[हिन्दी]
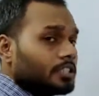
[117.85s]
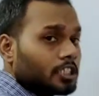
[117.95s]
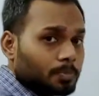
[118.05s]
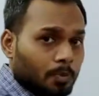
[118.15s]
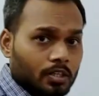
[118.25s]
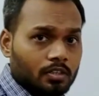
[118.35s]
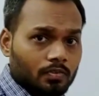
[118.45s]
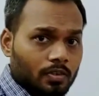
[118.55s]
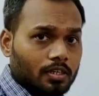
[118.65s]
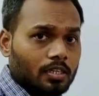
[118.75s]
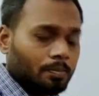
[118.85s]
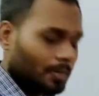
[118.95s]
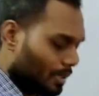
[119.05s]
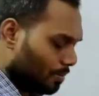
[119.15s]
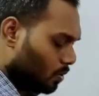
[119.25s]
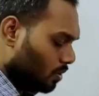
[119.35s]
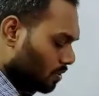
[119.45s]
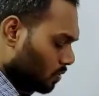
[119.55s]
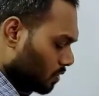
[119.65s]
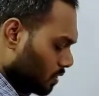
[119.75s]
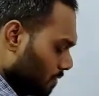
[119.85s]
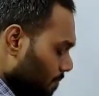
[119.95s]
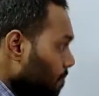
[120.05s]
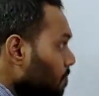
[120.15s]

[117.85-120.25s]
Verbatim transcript: 6.1 के बारे में थोड़ा सा क्वेश्चन